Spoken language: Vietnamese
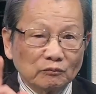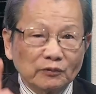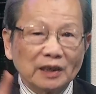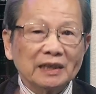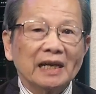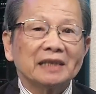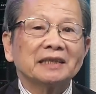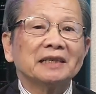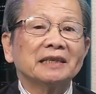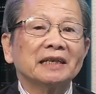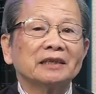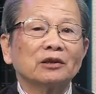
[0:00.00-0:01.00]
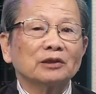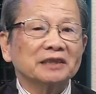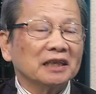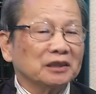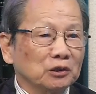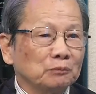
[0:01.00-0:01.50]
vấn đề chính trị nó
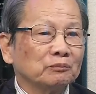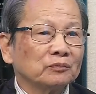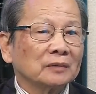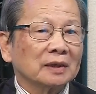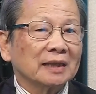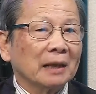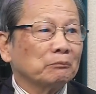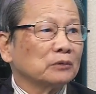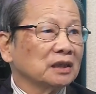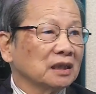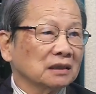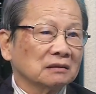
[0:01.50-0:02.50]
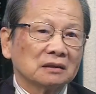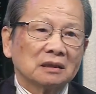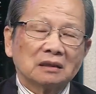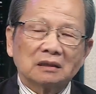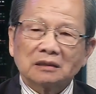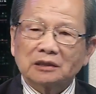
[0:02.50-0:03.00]
sẽ giúp năm nước
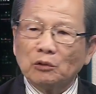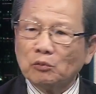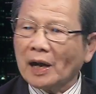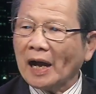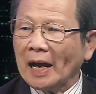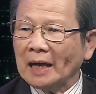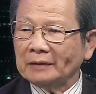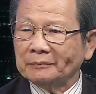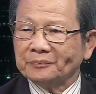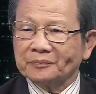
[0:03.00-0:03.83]
Trung Á